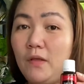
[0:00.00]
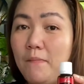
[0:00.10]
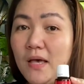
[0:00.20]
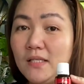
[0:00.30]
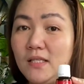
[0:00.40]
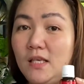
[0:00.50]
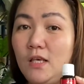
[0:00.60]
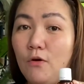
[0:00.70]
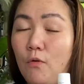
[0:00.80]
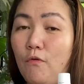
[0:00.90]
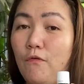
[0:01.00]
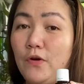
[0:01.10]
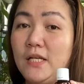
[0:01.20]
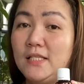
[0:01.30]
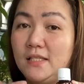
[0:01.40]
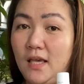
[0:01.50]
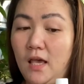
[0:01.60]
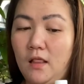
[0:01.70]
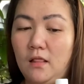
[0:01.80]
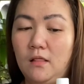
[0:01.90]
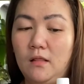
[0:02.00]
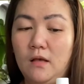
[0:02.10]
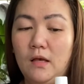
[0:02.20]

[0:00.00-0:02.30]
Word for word: the best EO for the skin.